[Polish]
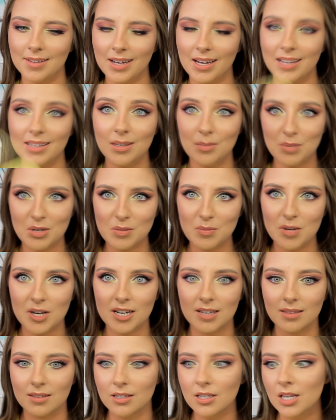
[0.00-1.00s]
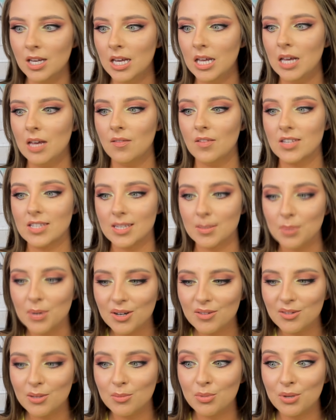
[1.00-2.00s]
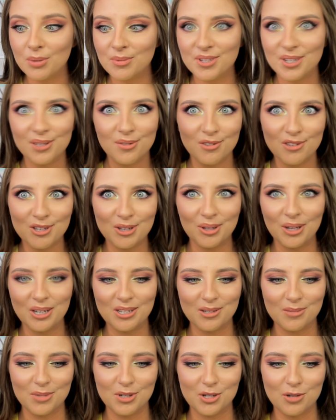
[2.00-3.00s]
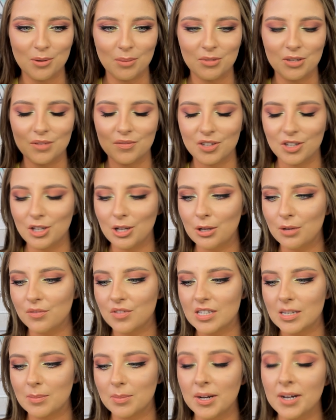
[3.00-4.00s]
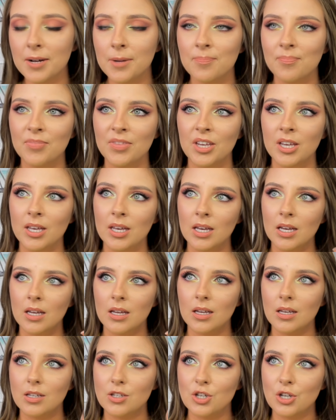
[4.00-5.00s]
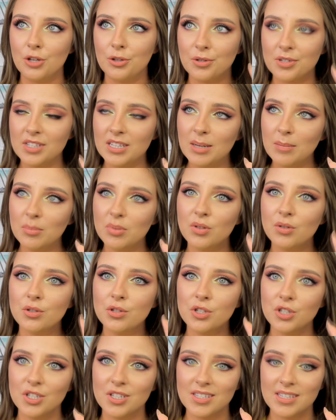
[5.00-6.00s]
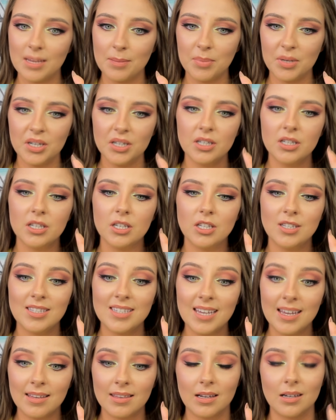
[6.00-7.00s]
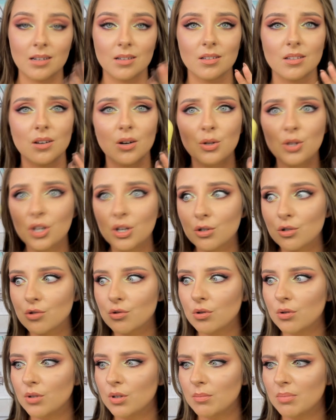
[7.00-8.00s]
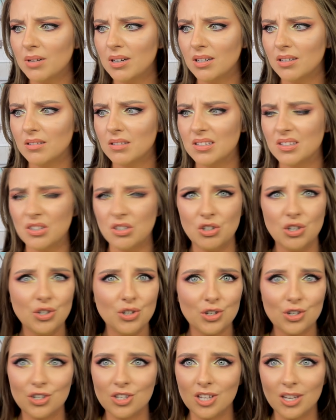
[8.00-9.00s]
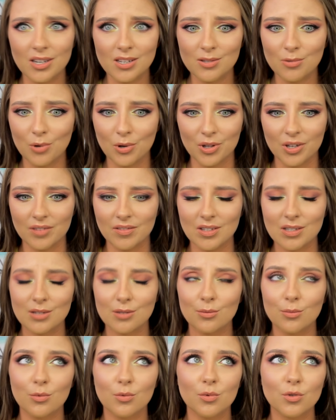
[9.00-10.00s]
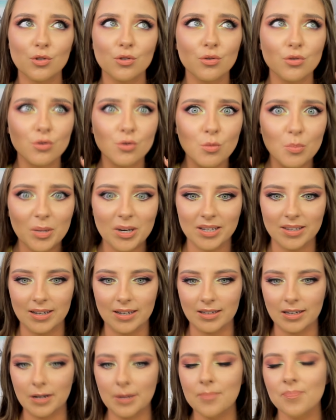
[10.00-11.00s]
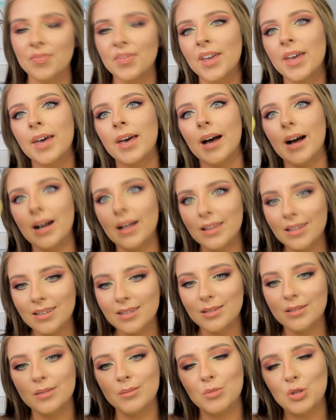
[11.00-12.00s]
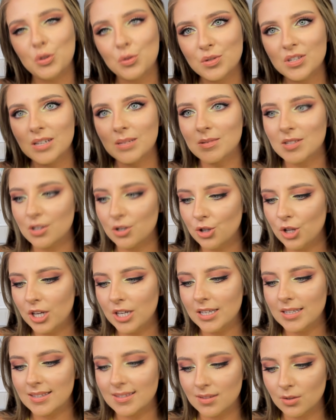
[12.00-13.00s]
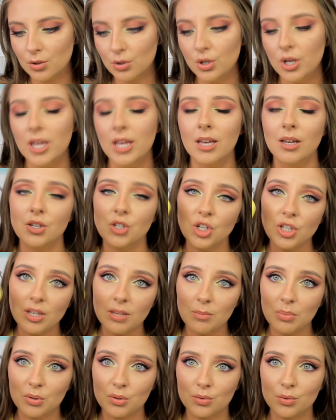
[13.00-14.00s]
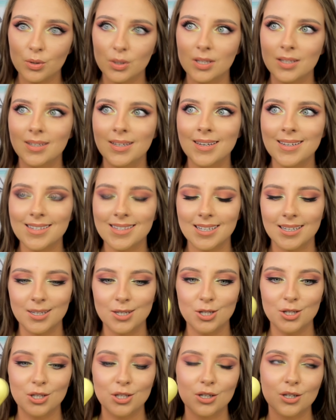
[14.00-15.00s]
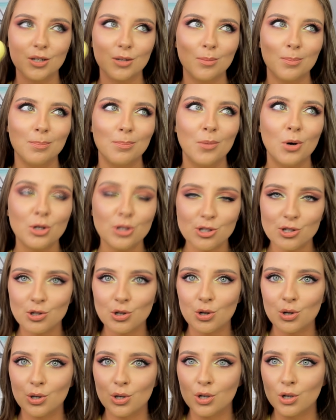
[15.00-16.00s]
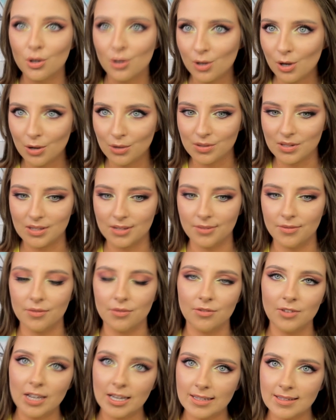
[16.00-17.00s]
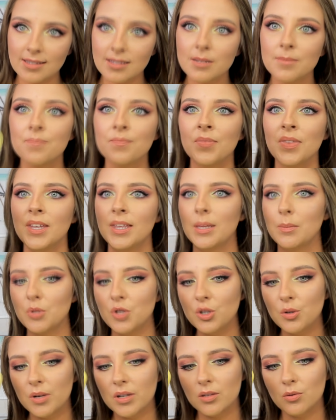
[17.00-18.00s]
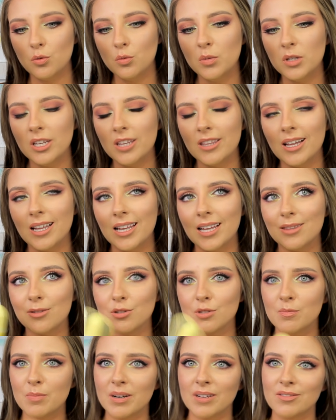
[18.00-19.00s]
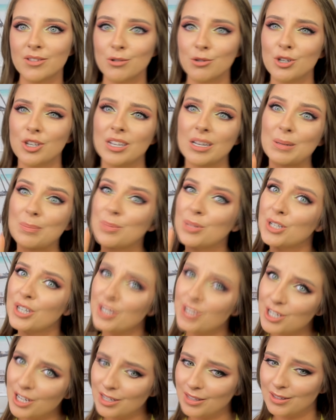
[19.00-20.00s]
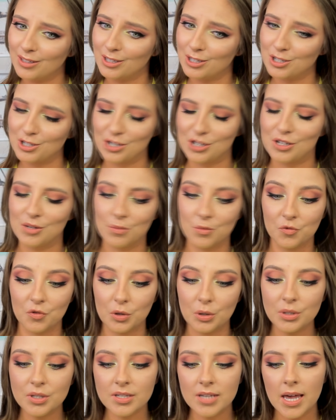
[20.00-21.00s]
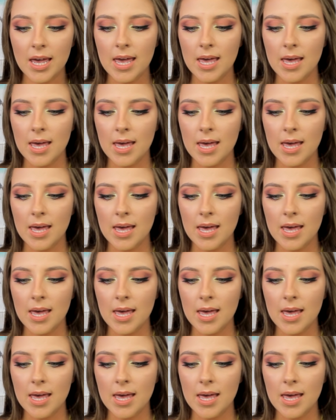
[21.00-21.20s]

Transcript: antyperspiranty, więc naprawdę byłam zachwycona, jak zobaczyłam ten waniliowy zapach. E, czyli dostępność, zapach i cena. One kosztują chyba 3 czy 4 zł, więc są super tanie, ale minusem z kolei jest to, że ten produkt nie jest jakiś mocno chroniący, więc na przykład u mnie na lato sprawdzał się tak przeciętnie, szczerze mówiąc,